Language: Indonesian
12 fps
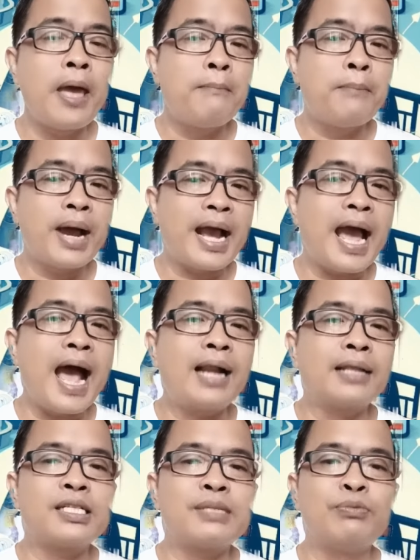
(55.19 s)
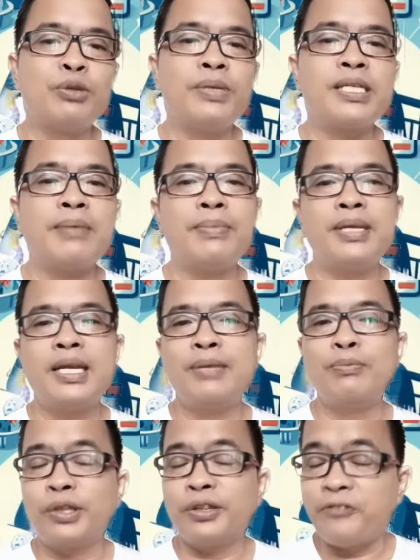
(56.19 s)
maka hal tersebut bisa menjadi
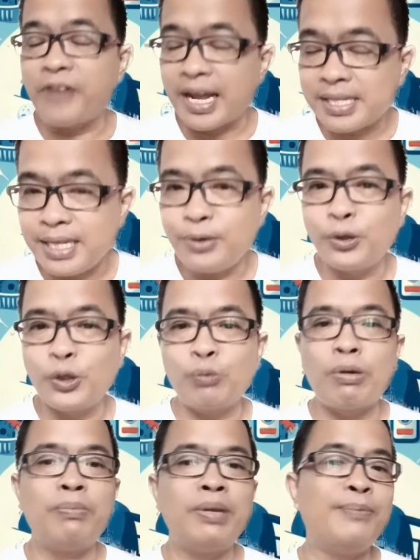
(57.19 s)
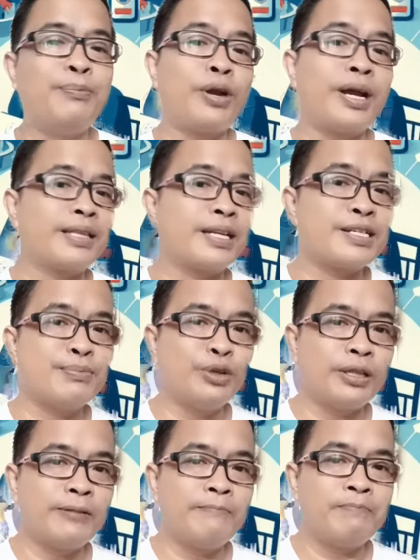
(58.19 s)
motivasi untuk membeli produk tersebut.